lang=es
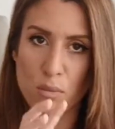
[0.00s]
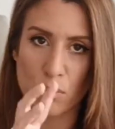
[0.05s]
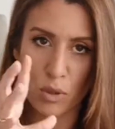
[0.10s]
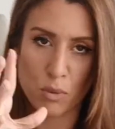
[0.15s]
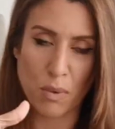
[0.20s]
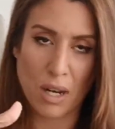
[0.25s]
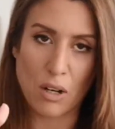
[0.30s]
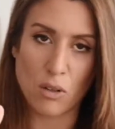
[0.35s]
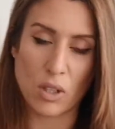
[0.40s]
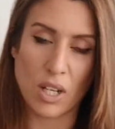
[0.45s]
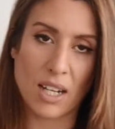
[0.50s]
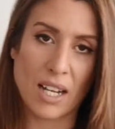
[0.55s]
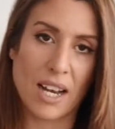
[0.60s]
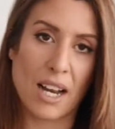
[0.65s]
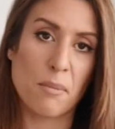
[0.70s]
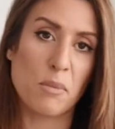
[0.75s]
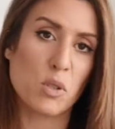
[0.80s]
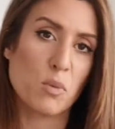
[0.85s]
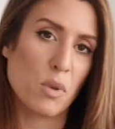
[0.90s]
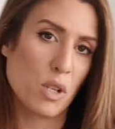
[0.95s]
pues para lo que
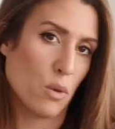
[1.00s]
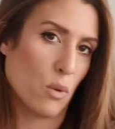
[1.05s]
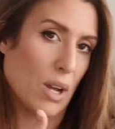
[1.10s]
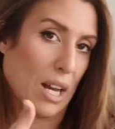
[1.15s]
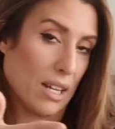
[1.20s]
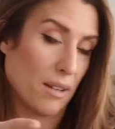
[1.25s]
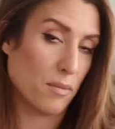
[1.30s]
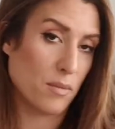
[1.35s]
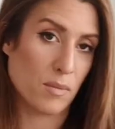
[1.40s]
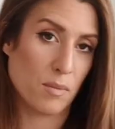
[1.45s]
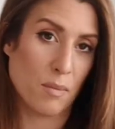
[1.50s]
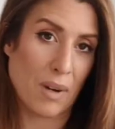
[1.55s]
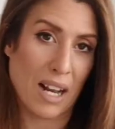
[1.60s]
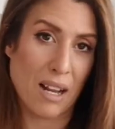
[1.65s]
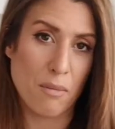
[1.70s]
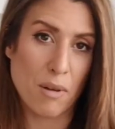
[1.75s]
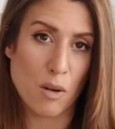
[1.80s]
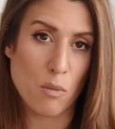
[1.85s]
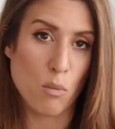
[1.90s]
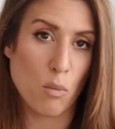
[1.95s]
queramos, pero vale,
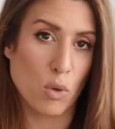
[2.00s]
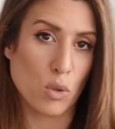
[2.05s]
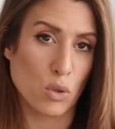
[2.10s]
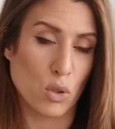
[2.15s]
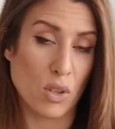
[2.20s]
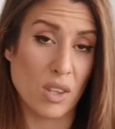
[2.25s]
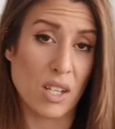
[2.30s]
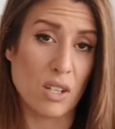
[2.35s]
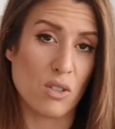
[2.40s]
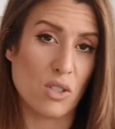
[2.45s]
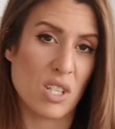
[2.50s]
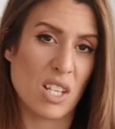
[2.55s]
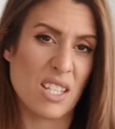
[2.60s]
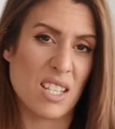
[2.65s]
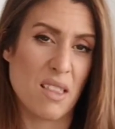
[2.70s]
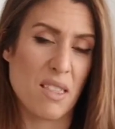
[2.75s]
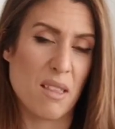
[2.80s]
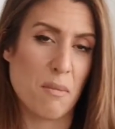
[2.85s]
vale para un montón de cosas,